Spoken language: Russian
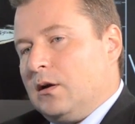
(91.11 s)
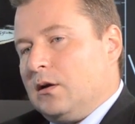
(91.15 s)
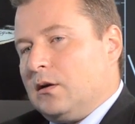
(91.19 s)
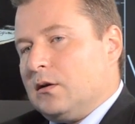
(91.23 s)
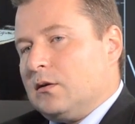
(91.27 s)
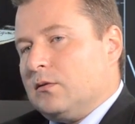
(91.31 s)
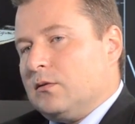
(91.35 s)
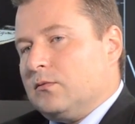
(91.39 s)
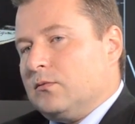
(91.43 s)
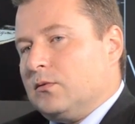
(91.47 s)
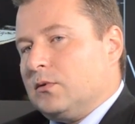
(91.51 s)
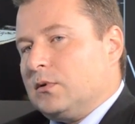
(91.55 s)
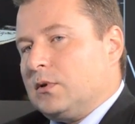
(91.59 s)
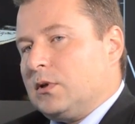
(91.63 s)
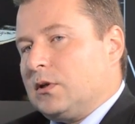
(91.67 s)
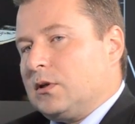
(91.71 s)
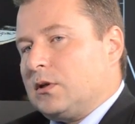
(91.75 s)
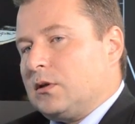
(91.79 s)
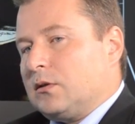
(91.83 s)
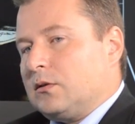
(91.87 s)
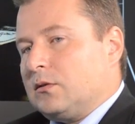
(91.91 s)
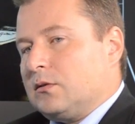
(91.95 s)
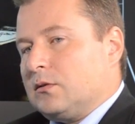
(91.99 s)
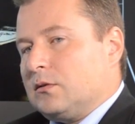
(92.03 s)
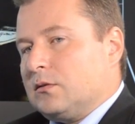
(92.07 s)
а вот
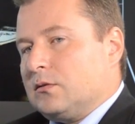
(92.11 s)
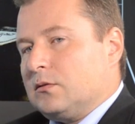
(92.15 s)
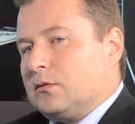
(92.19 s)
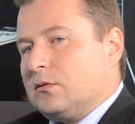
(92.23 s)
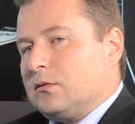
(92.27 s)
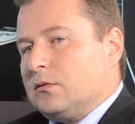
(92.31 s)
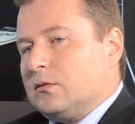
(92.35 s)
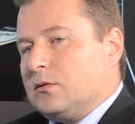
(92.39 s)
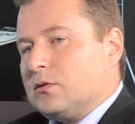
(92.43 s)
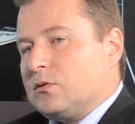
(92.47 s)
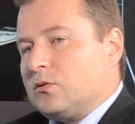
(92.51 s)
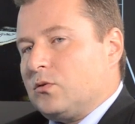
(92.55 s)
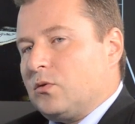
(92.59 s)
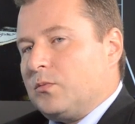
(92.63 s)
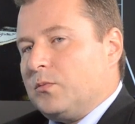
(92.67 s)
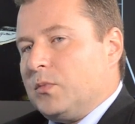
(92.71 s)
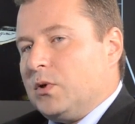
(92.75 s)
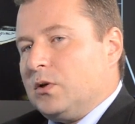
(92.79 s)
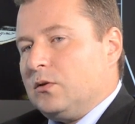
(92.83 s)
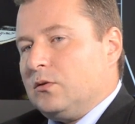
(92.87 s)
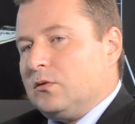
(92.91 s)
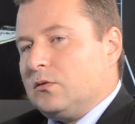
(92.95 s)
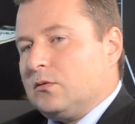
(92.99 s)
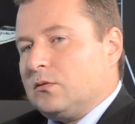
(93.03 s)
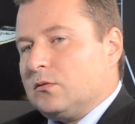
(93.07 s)
этот э,
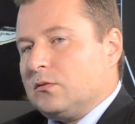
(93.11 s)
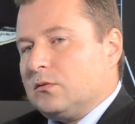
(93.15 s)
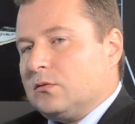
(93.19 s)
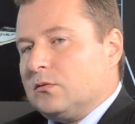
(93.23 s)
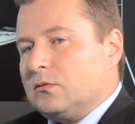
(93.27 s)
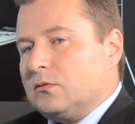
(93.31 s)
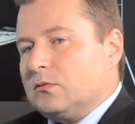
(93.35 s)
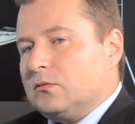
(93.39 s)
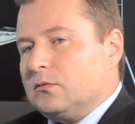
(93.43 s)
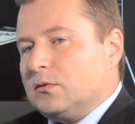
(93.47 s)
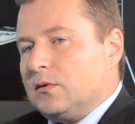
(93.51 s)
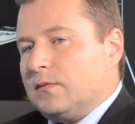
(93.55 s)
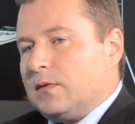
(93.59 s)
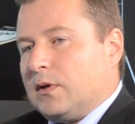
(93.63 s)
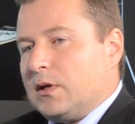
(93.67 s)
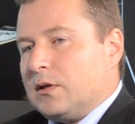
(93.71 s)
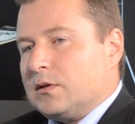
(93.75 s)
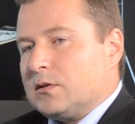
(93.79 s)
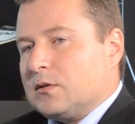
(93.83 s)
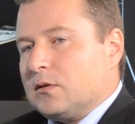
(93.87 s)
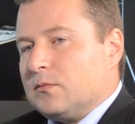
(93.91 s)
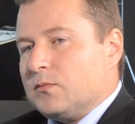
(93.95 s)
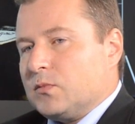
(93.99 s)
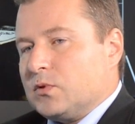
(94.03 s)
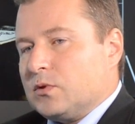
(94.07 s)
инструмент э,
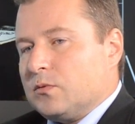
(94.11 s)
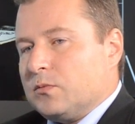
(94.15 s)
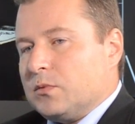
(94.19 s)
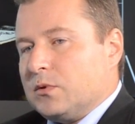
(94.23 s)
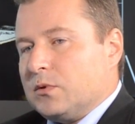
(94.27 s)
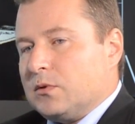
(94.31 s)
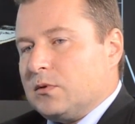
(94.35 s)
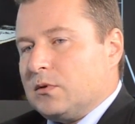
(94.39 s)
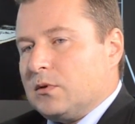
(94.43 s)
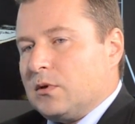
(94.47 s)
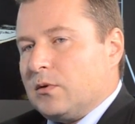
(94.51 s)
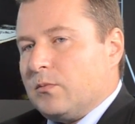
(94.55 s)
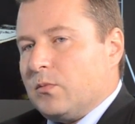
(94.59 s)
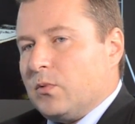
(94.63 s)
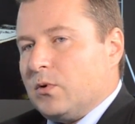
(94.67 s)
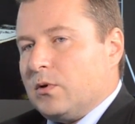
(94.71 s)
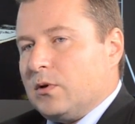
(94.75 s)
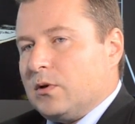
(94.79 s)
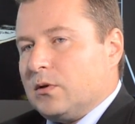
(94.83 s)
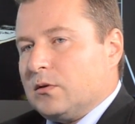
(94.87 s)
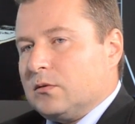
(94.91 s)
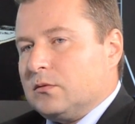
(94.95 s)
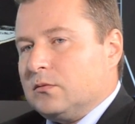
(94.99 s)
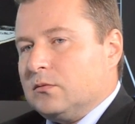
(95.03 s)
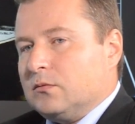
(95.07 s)
является, может быть,
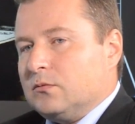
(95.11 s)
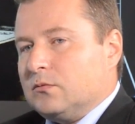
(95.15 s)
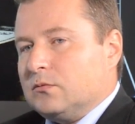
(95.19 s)
наиболее